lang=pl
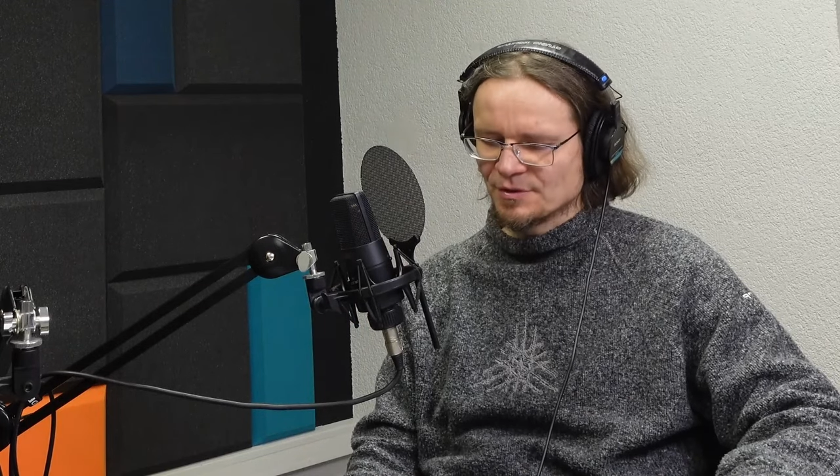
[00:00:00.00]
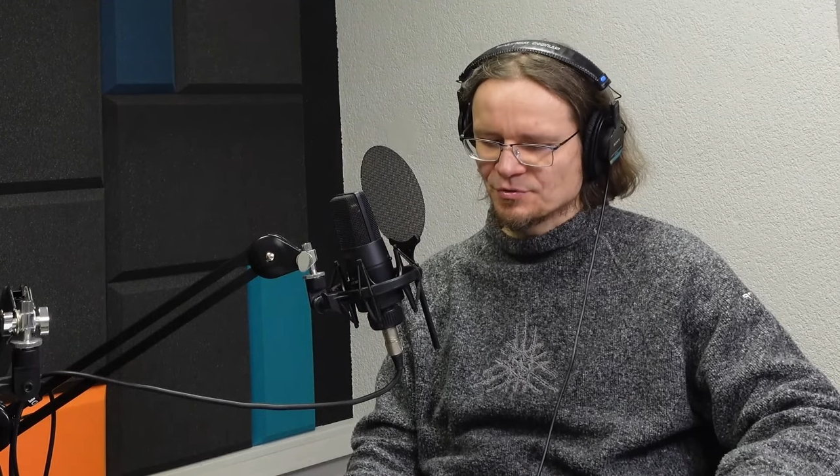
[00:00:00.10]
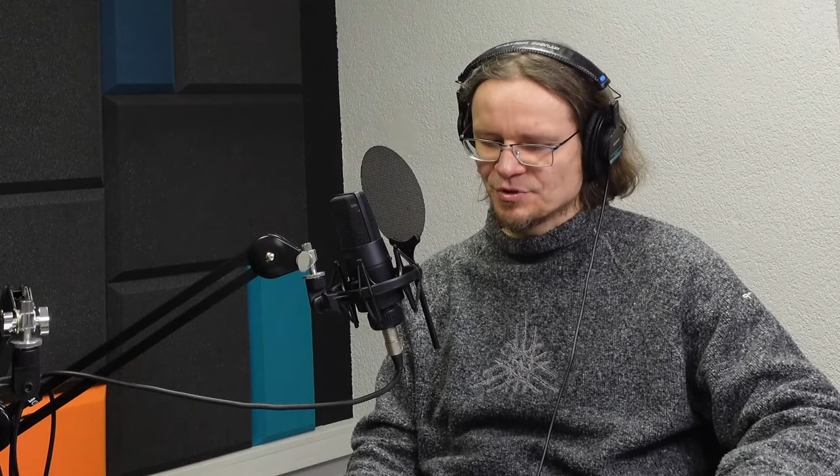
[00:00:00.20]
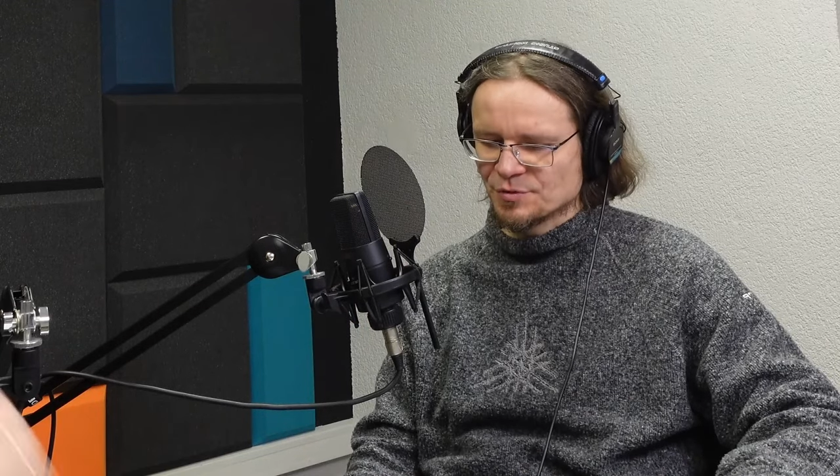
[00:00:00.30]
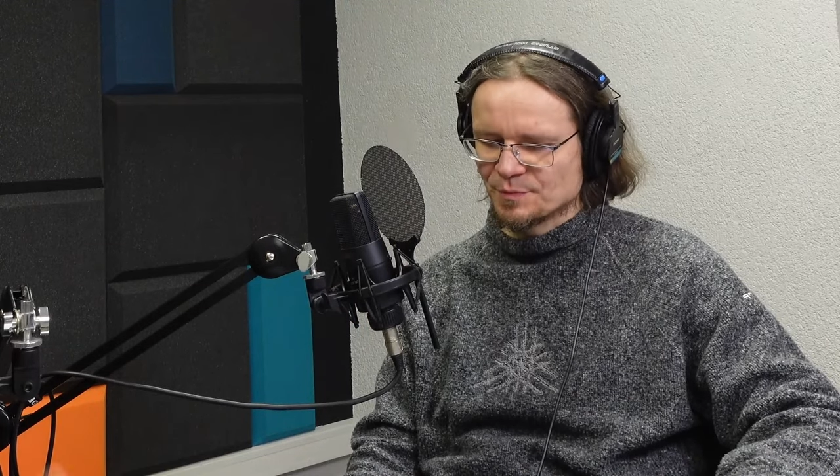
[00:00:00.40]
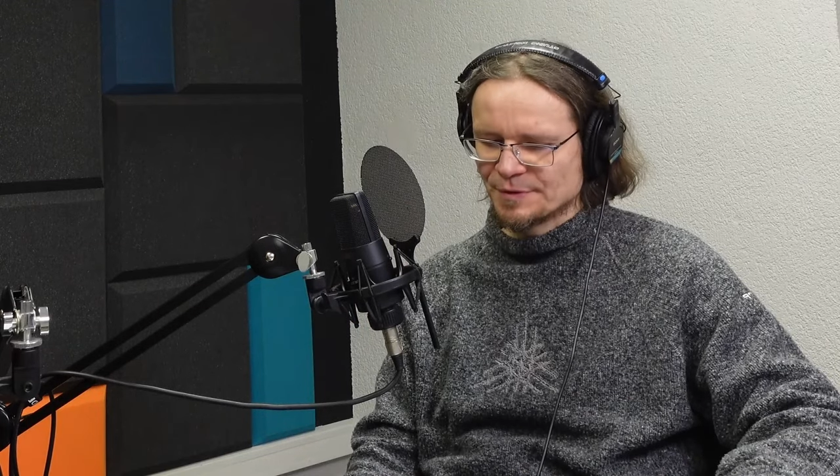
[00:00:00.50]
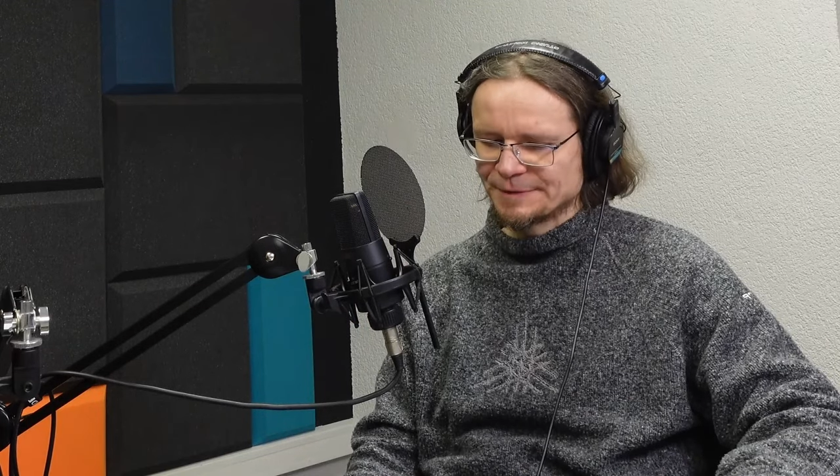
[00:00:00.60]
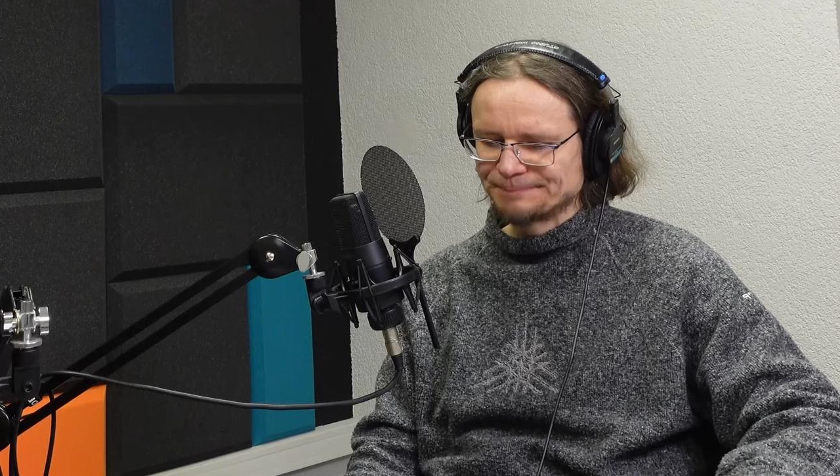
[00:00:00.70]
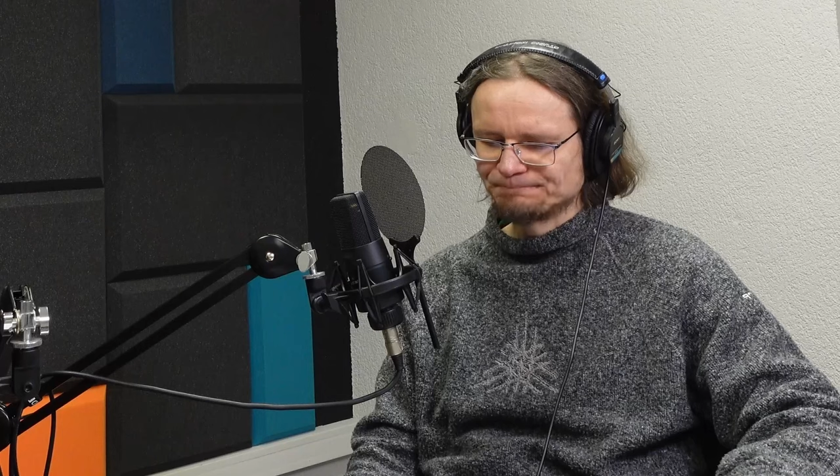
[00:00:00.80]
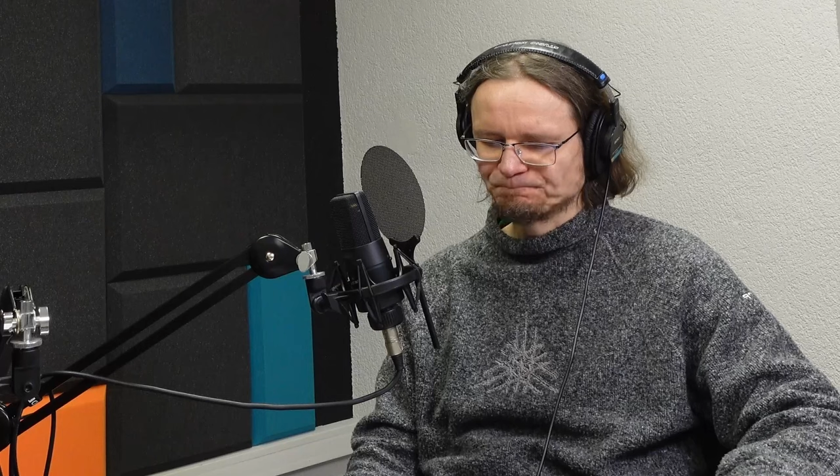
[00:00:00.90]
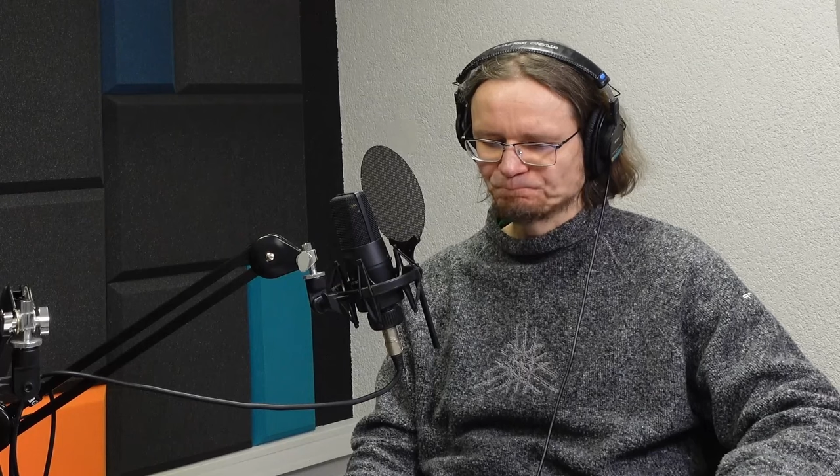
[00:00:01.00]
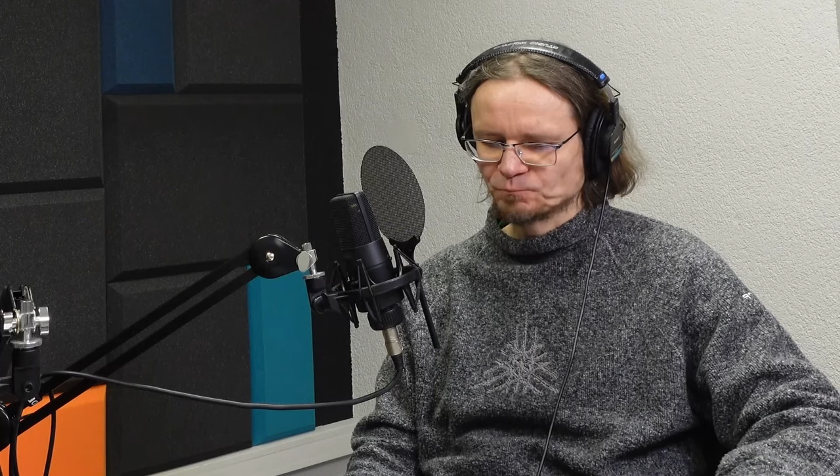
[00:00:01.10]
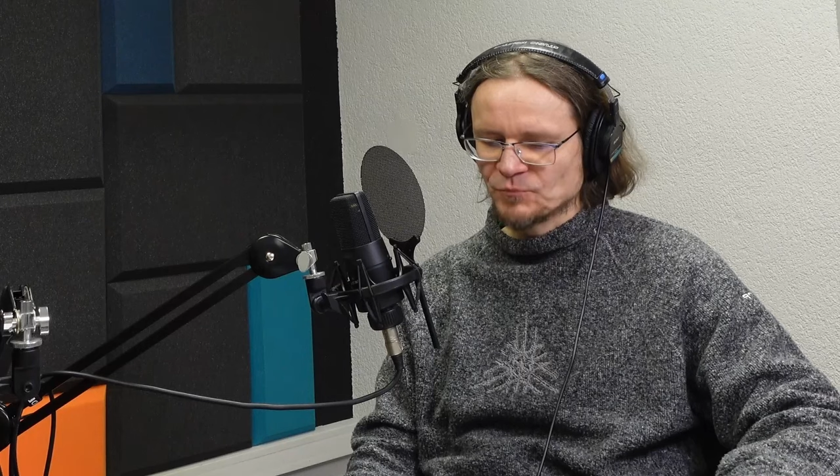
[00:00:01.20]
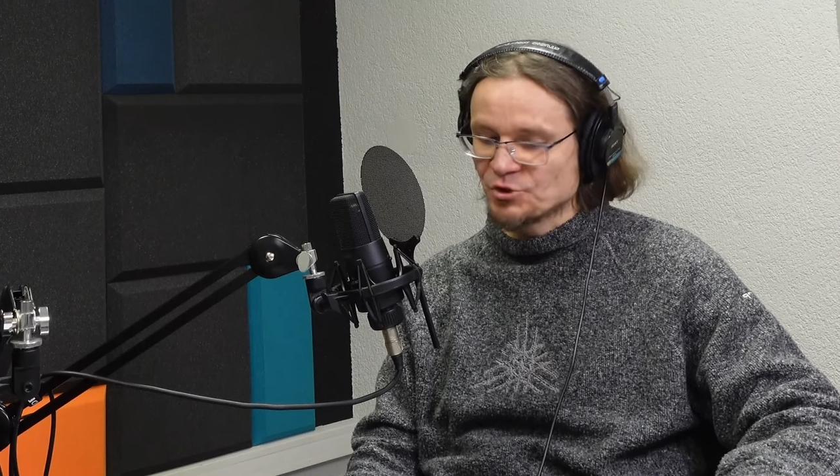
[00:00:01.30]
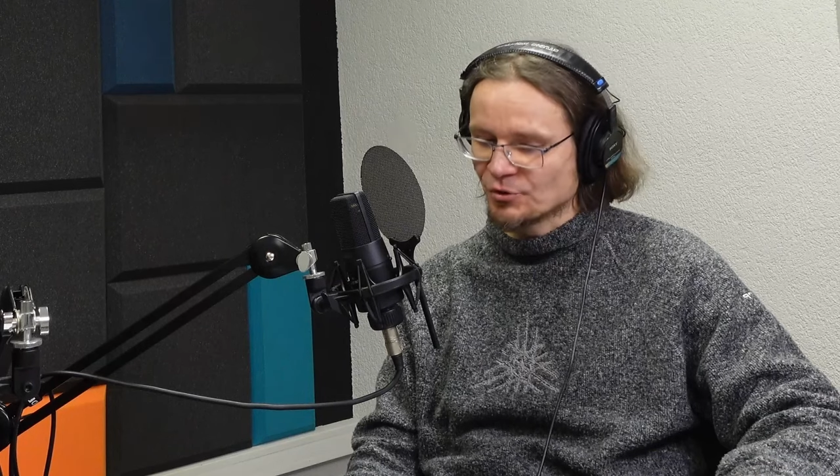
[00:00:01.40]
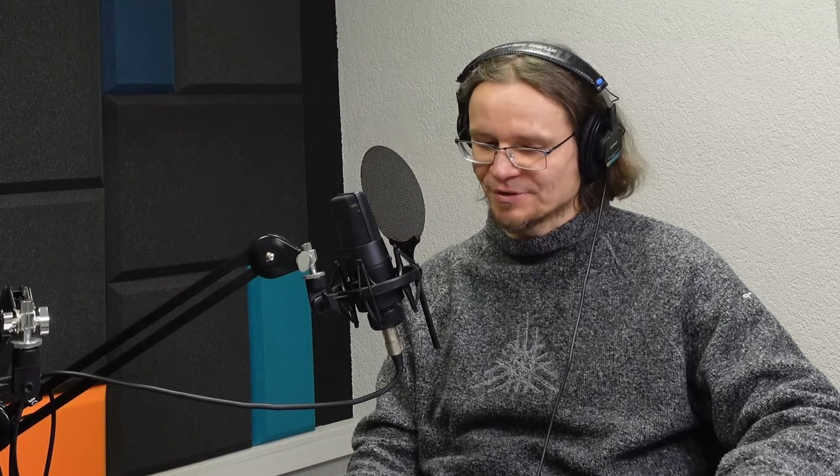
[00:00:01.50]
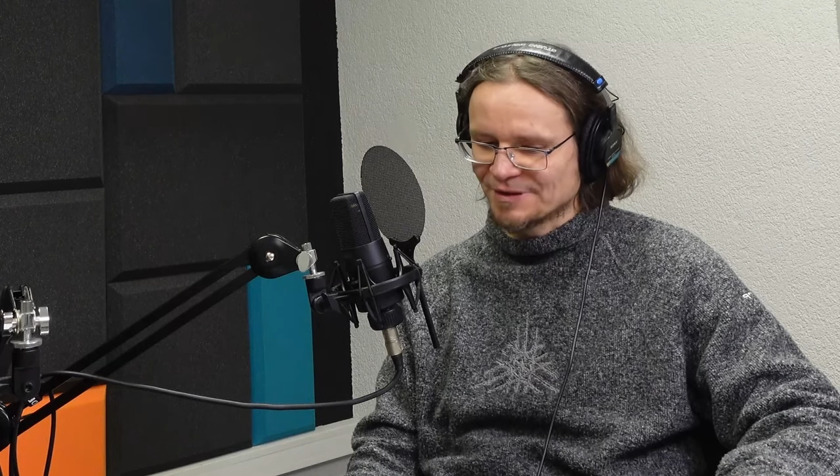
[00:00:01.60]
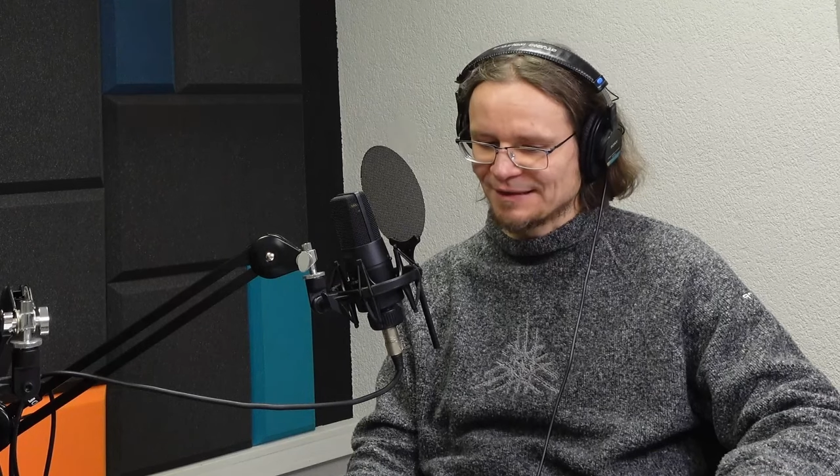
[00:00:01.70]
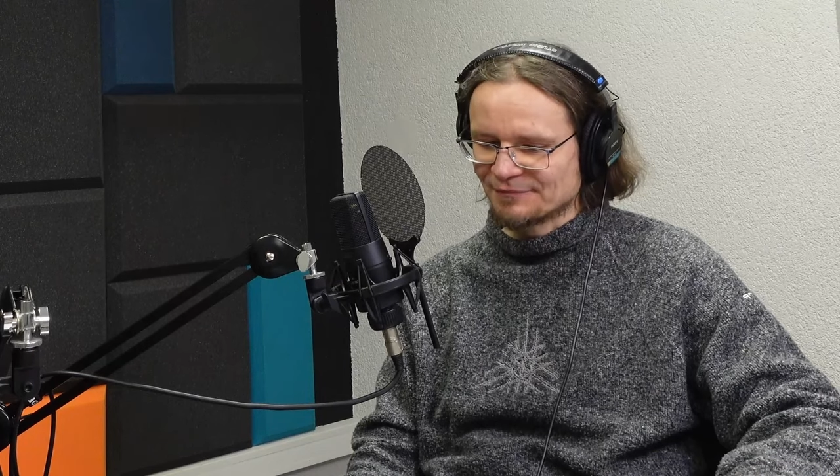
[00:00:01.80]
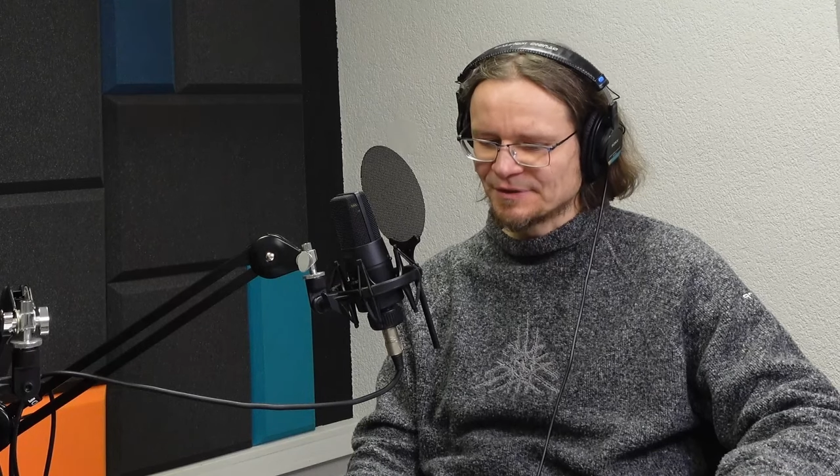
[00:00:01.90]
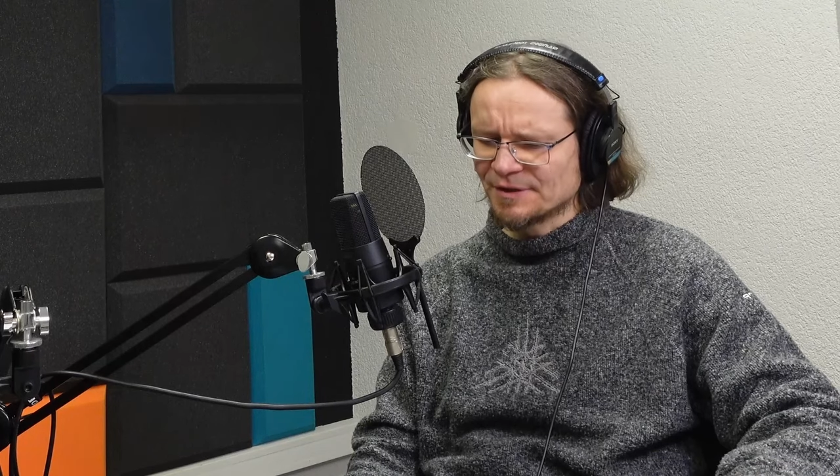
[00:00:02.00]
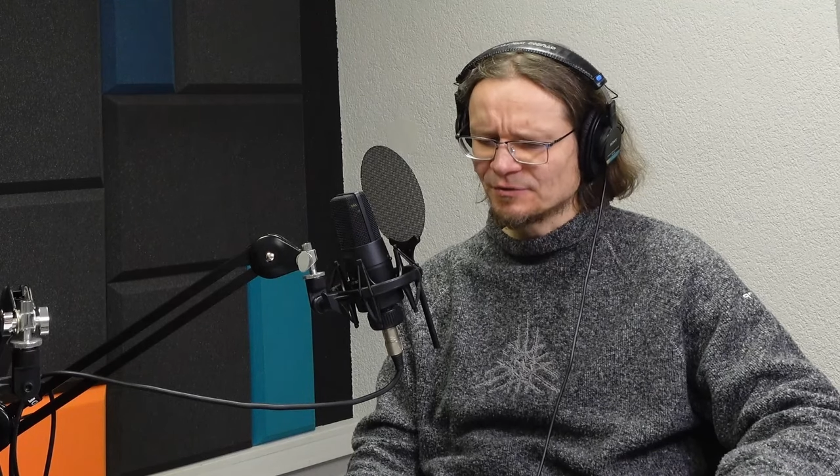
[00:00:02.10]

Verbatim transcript: chociażby mm, trzody chlewnej,